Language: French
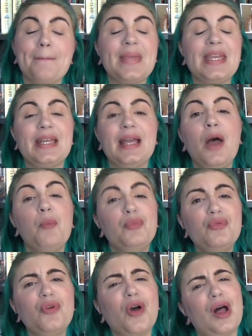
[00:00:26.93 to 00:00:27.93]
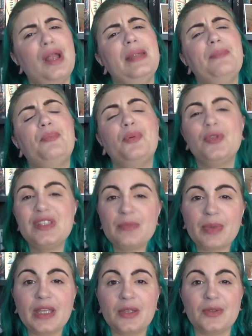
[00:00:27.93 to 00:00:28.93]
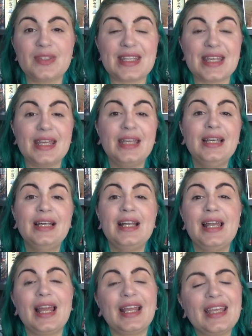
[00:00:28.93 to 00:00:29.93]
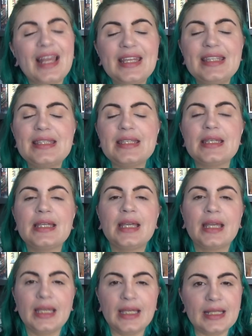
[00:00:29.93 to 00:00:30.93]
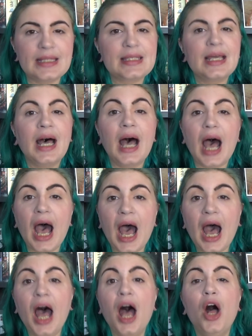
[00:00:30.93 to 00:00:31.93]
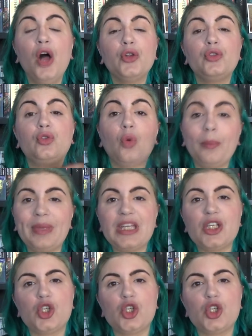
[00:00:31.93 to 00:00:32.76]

Mais pour les petits prix que c'est, la qualité est à tomber.